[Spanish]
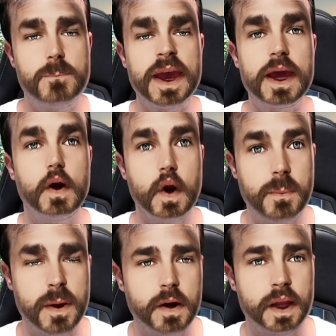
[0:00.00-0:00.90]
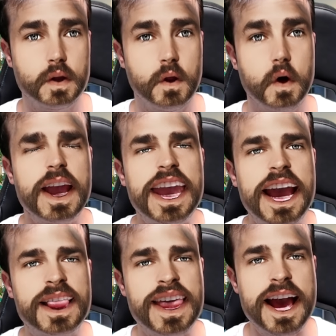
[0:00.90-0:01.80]
Pero lo peor de todo,
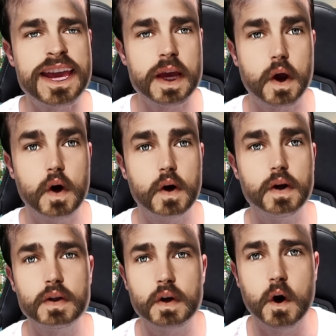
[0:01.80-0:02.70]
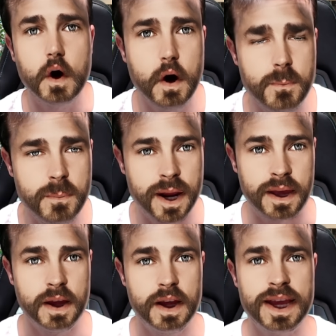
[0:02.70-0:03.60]
¿qué hace ahí con otro
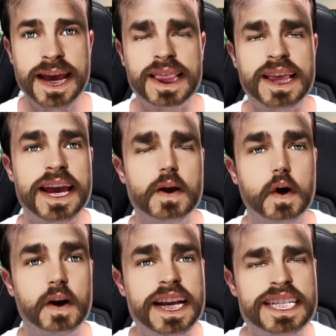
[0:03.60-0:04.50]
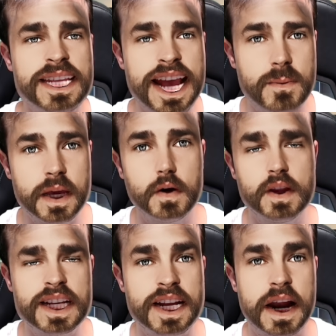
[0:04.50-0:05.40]
hombre? que hace ahí con este
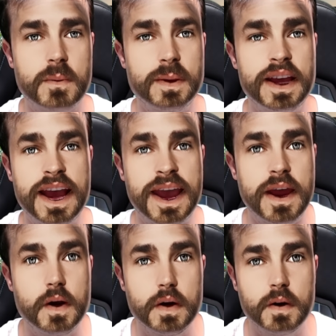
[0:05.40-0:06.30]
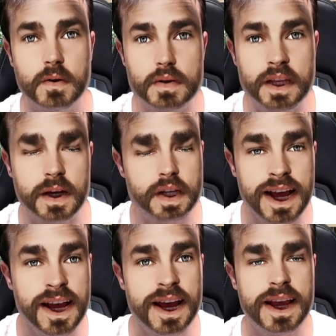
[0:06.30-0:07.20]
amigo de Gerard Piqué que no nos, o
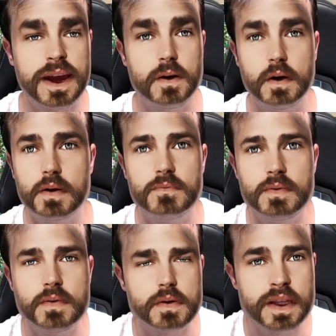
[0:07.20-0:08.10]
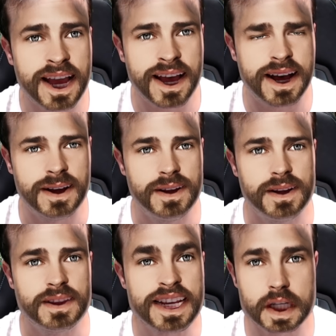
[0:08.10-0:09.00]
sea, que no nos deja
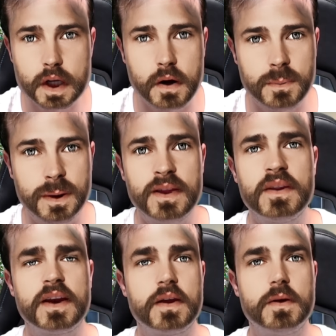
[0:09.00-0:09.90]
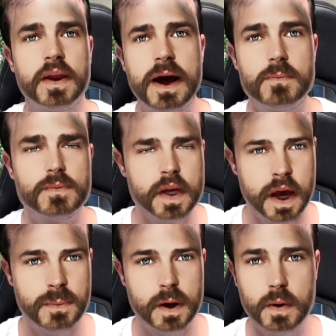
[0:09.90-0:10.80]
de sorprender, de verdad.
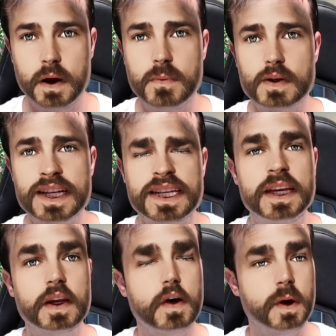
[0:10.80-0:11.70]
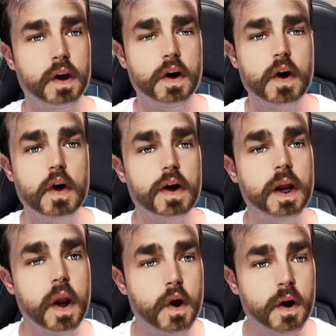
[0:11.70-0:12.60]
Pero bueno, vamos a seguir, como no,
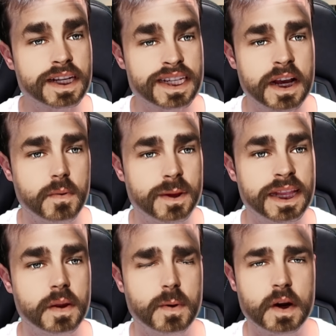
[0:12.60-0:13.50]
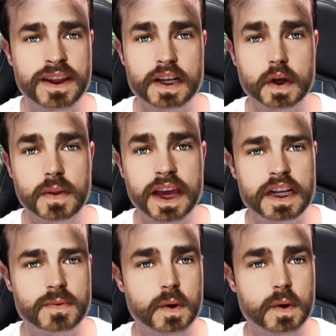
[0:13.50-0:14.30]
con lo que se está comentando por redes sociales,